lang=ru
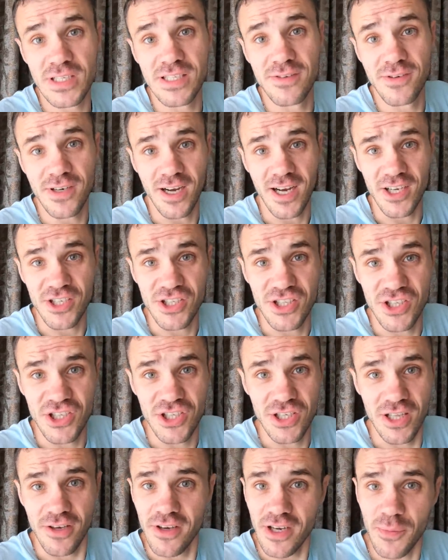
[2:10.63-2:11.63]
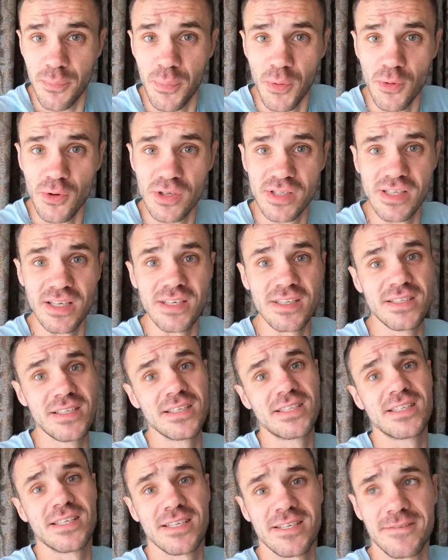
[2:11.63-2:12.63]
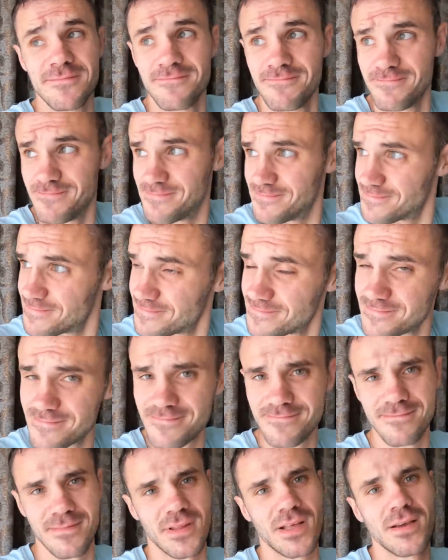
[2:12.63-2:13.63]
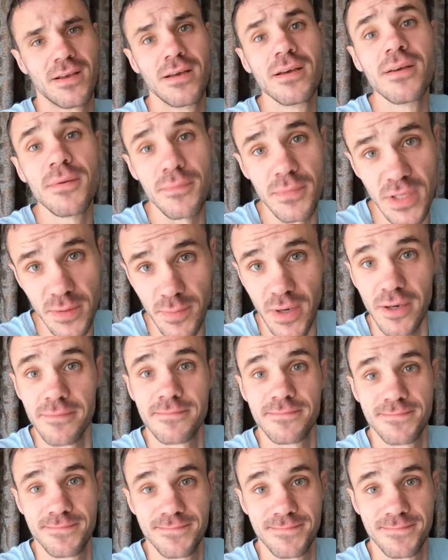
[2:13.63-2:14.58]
если вы какашечный человек, просто идите мимо.